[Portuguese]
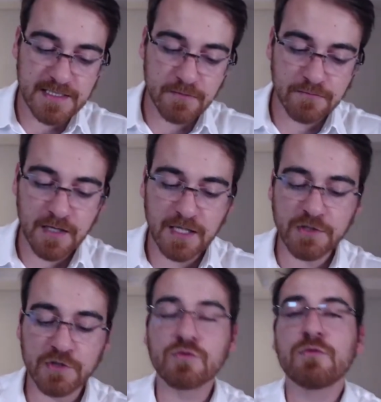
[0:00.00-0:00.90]
elas são
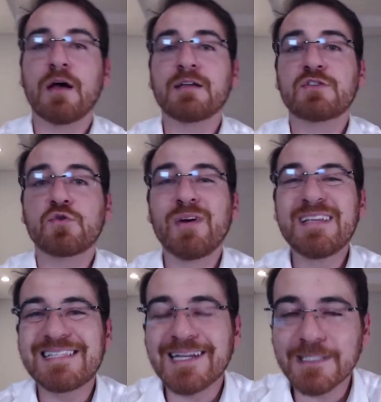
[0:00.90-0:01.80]
atitudes
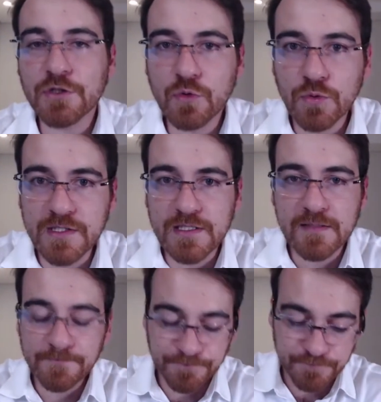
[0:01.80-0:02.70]
ações e
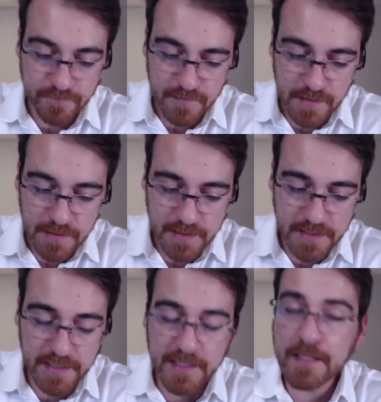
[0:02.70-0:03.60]
atitudes
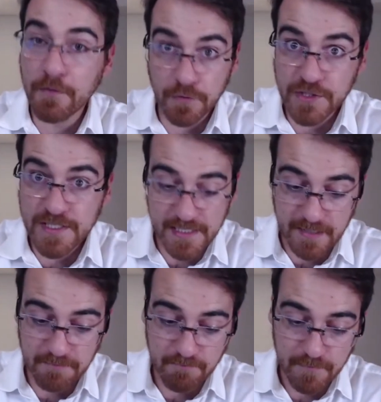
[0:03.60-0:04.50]
que eu vou te
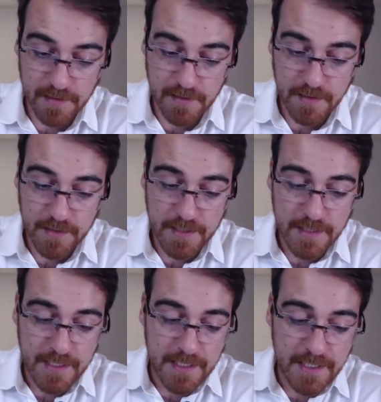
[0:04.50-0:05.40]
ensinar
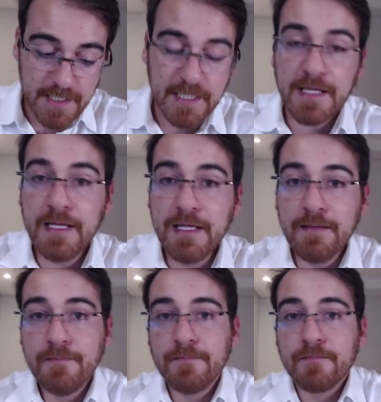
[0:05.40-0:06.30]
e
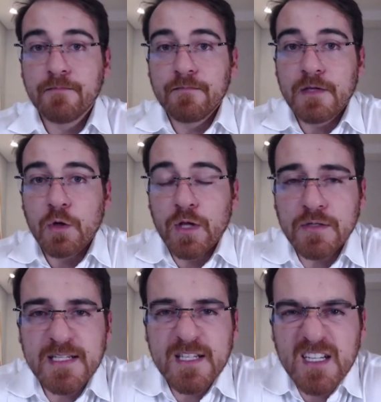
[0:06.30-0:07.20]
que eu
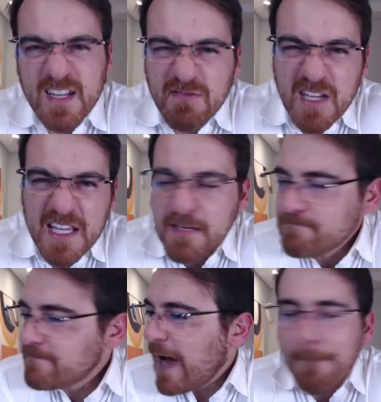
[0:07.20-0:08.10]
quero que vocês já saiam daqui
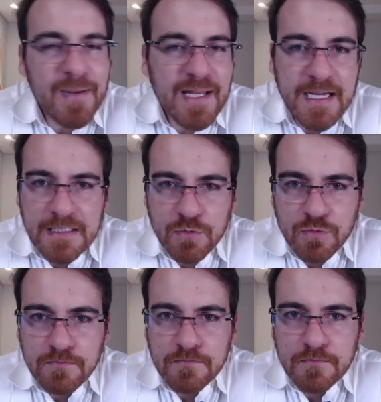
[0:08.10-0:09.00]

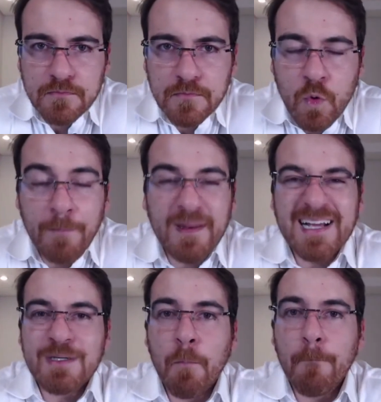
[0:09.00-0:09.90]
aplicando, com
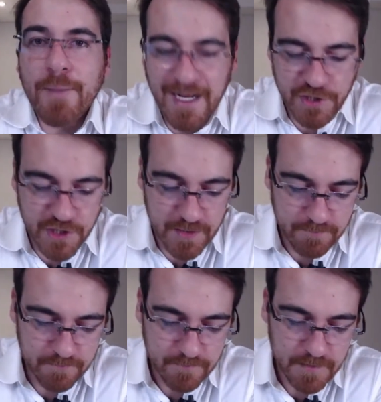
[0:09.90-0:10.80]
aplicação prática.